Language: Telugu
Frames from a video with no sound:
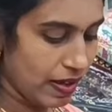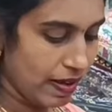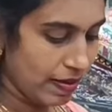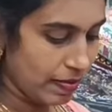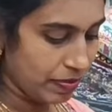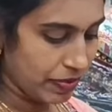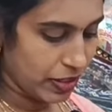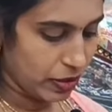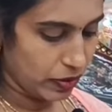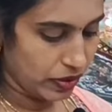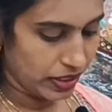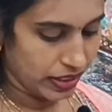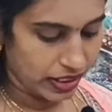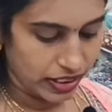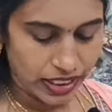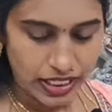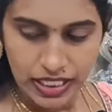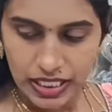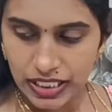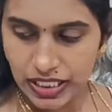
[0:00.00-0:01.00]
వస్తుంది ఓకే
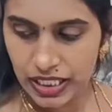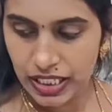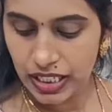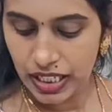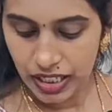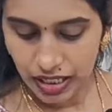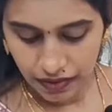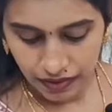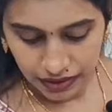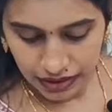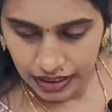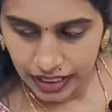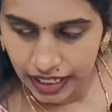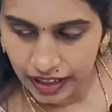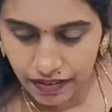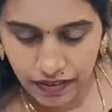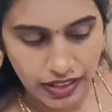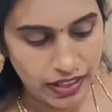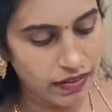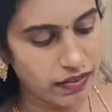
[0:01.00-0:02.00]
షరారా విత్
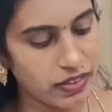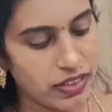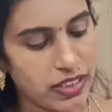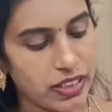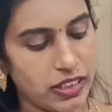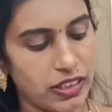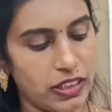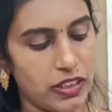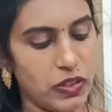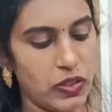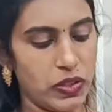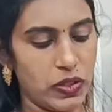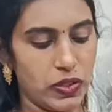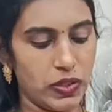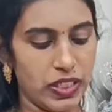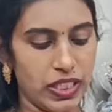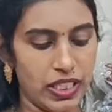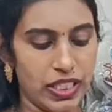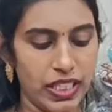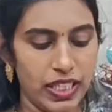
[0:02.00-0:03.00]
హెవీ వర్క్తో
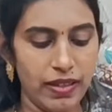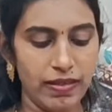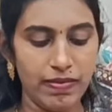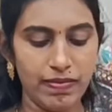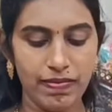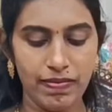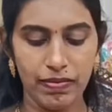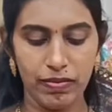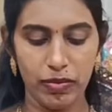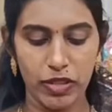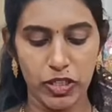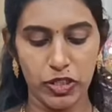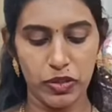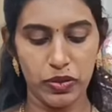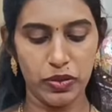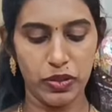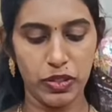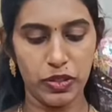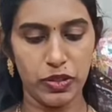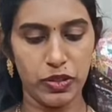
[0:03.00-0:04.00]
వస్తుందండి మీరు
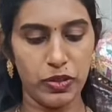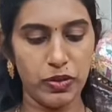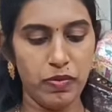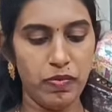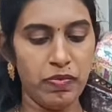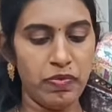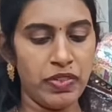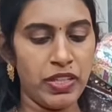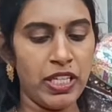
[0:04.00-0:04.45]
చూడొచ్చు